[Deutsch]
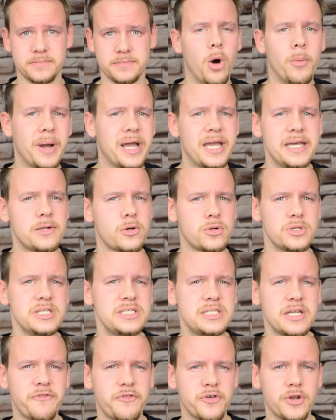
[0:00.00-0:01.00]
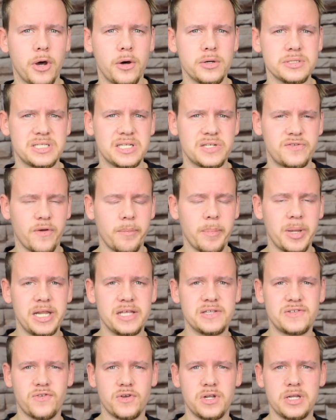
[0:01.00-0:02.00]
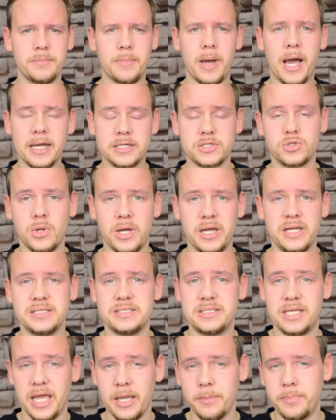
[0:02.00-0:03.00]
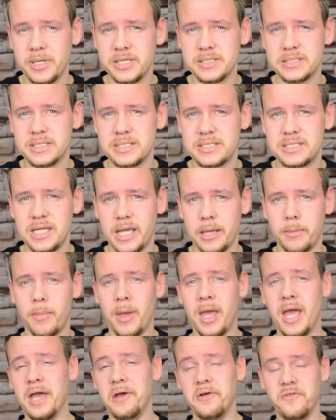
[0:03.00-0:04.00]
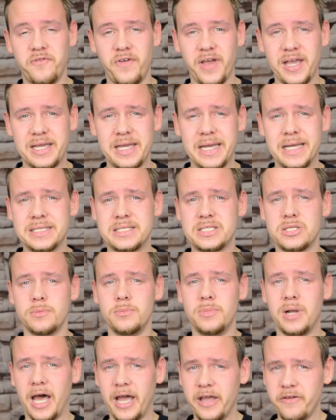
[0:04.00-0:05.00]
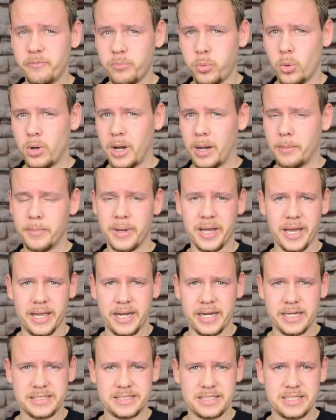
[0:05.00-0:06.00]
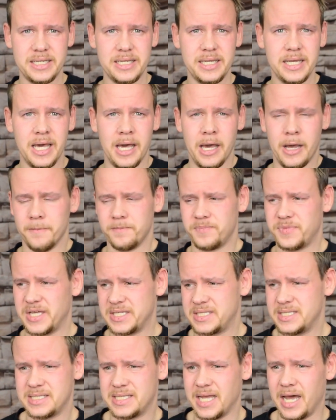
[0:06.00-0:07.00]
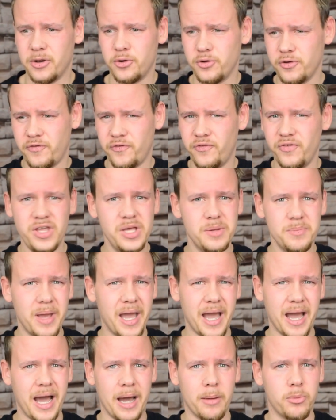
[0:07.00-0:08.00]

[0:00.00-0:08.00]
Und man geht auch nicht davon aus, dass wenn man jetzt von dem aktuellen Taping-System weggeht zum Live-Programm bei NXT, dass es dadurch viel mehr